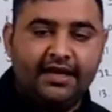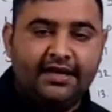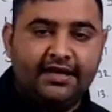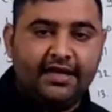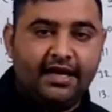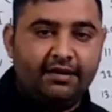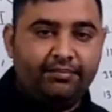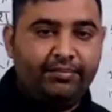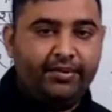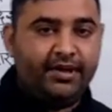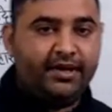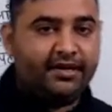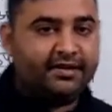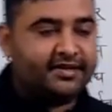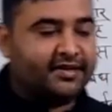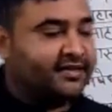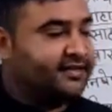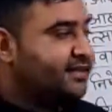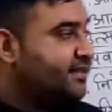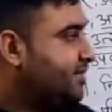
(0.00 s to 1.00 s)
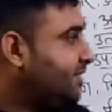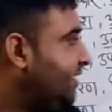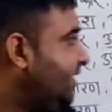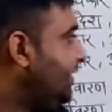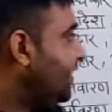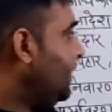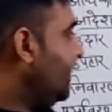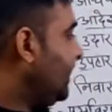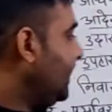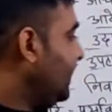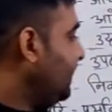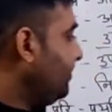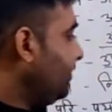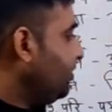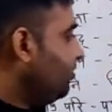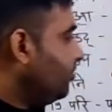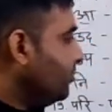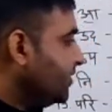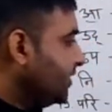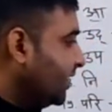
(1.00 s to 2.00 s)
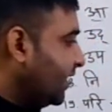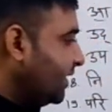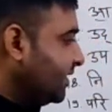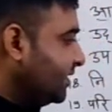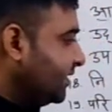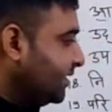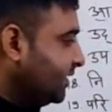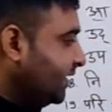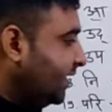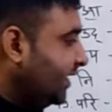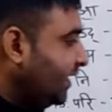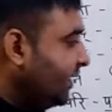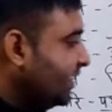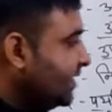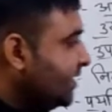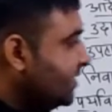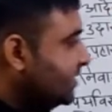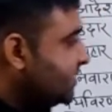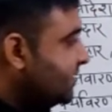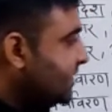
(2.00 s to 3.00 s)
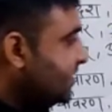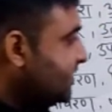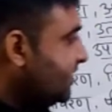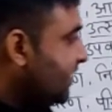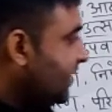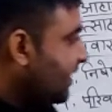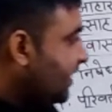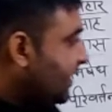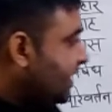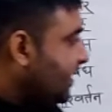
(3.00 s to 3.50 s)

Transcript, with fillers: या फिर संधि से रिगार्डिंग भी क्वेश्चन आ सकता है जैसे